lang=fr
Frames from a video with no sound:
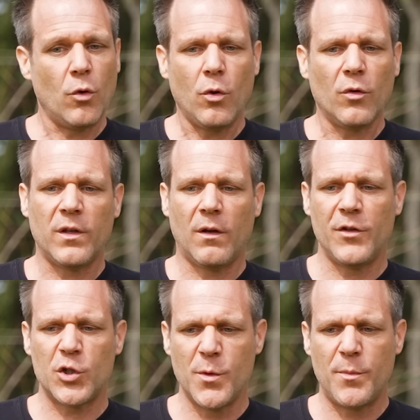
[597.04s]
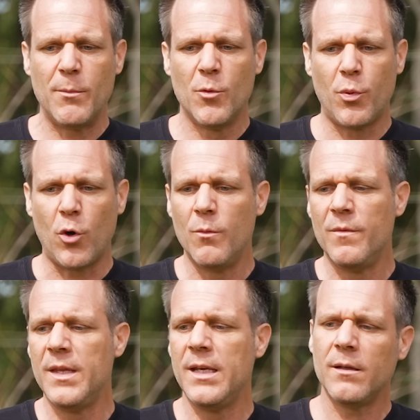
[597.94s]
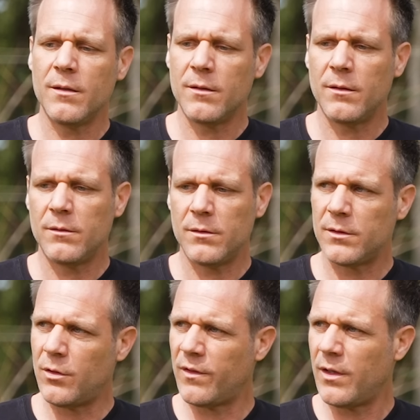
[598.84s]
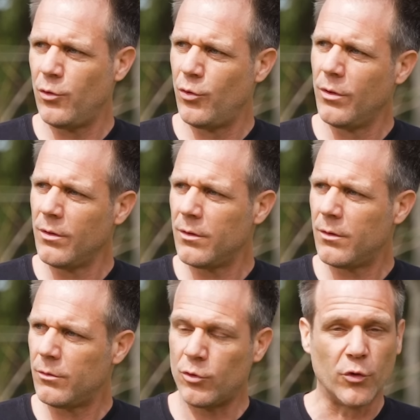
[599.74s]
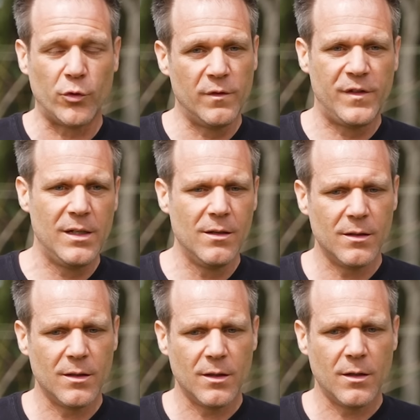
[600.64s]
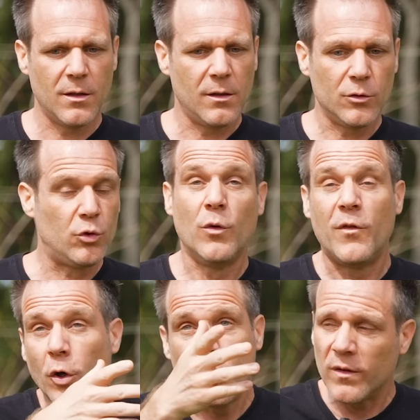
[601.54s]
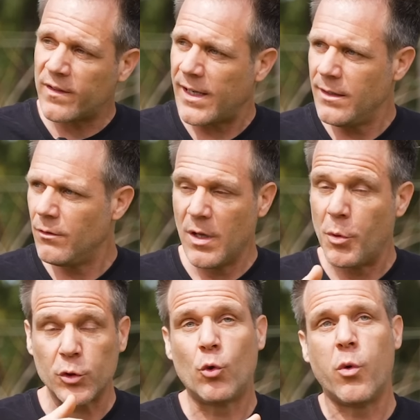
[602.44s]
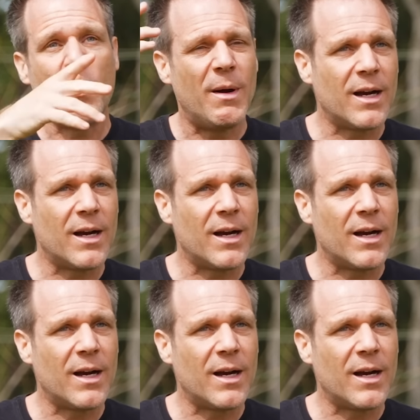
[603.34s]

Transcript: non, non, c'est en fait, je peux pas me promener dans un lieu, dans une ville, devant une enseigne, n'importe quoi, un